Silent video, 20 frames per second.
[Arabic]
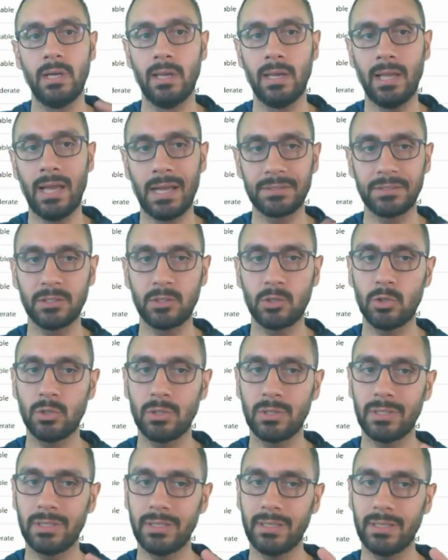رح
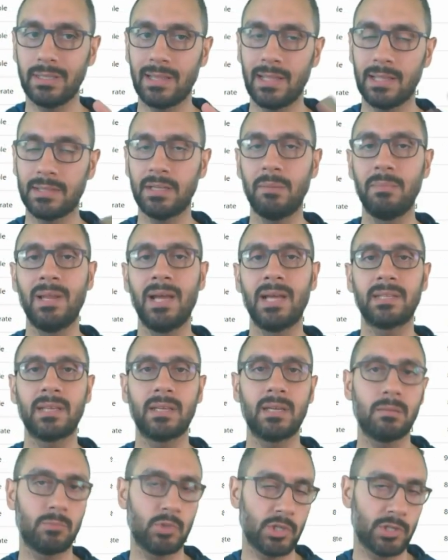اعطيكم ثلاث عملات
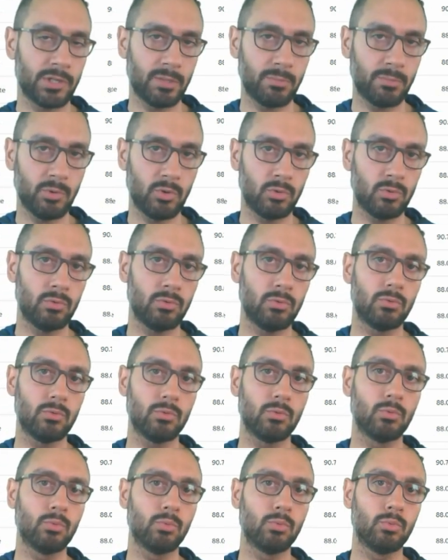انا مجربهم
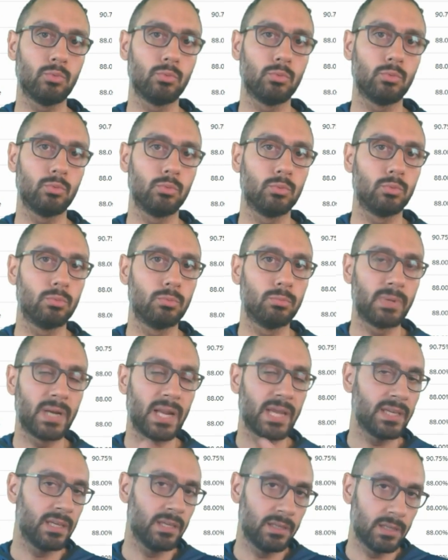
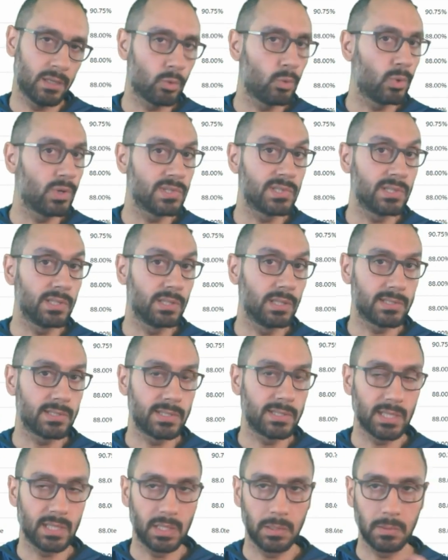وبرايي هن كويسين
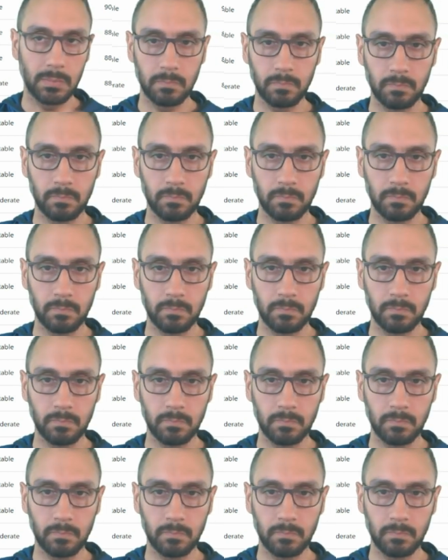ستيكينج